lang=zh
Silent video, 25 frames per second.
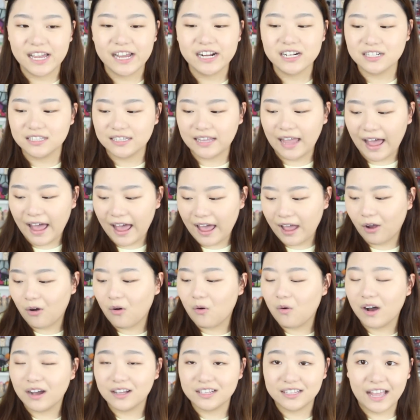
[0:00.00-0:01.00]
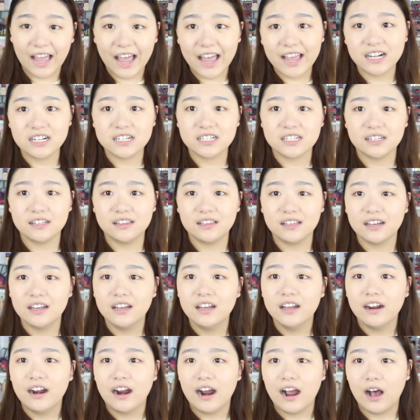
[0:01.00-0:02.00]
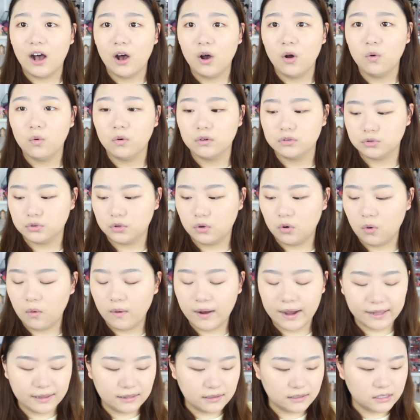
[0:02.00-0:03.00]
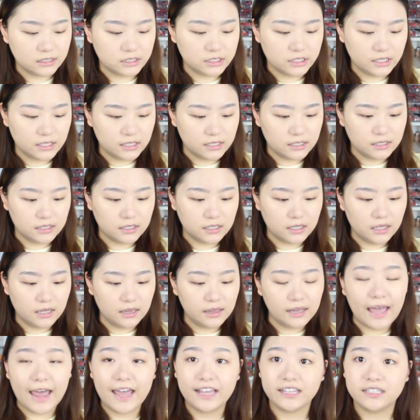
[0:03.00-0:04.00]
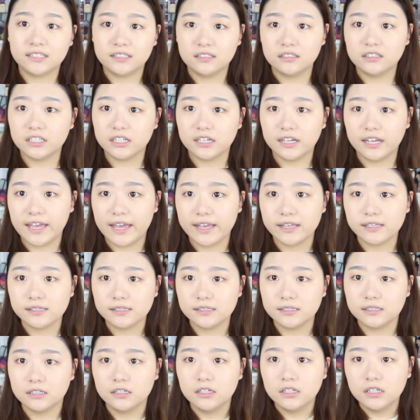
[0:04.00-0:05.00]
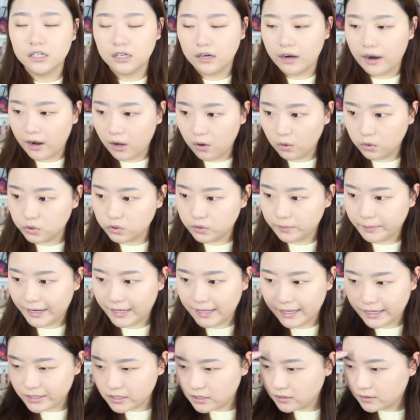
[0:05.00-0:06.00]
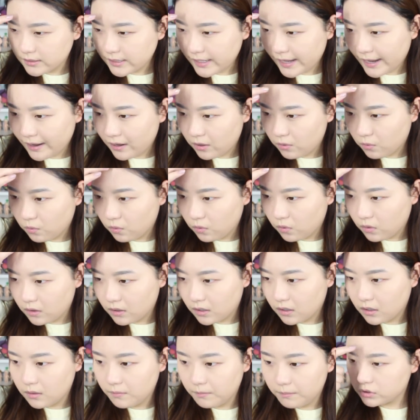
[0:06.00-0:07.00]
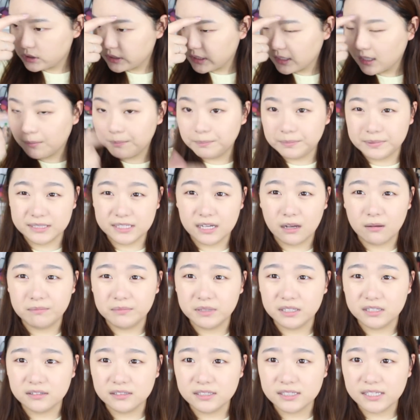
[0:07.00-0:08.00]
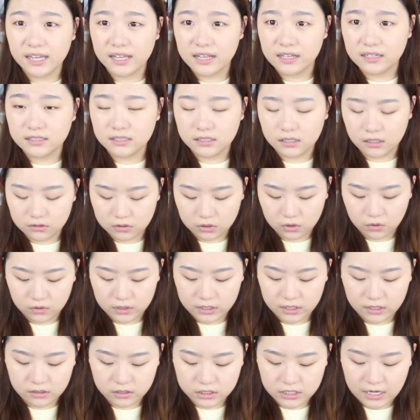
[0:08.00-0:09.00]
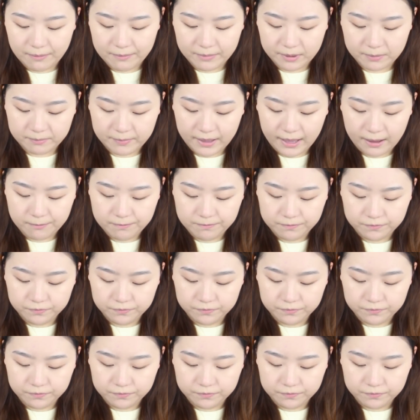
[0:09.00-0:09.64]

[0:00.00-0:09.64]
在是太黄太深了，然后我就换了这个 Light 这个颜色，然后我就把它遮在我就是这个比较明显的几个痘印上面吧。